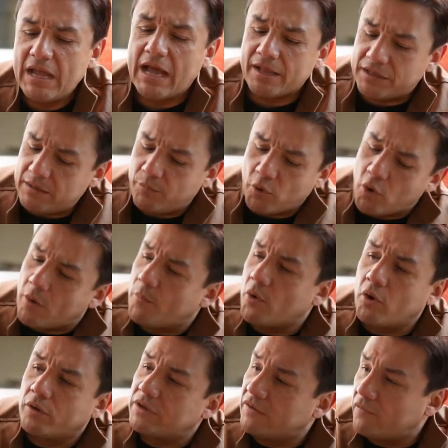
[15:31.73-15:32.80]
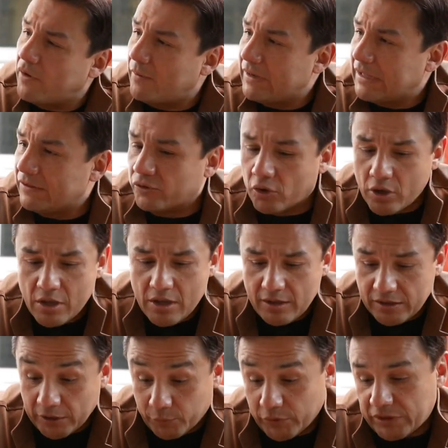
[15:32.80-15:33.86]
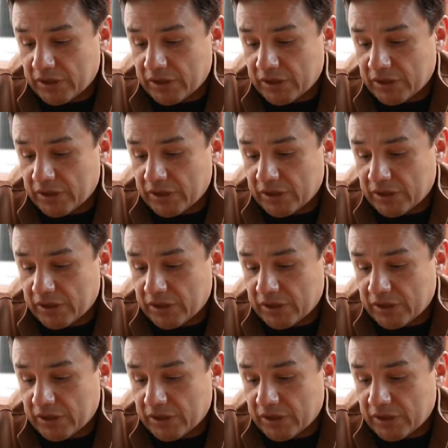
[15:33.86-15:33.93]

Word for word: así poco a poco se fue abriendo después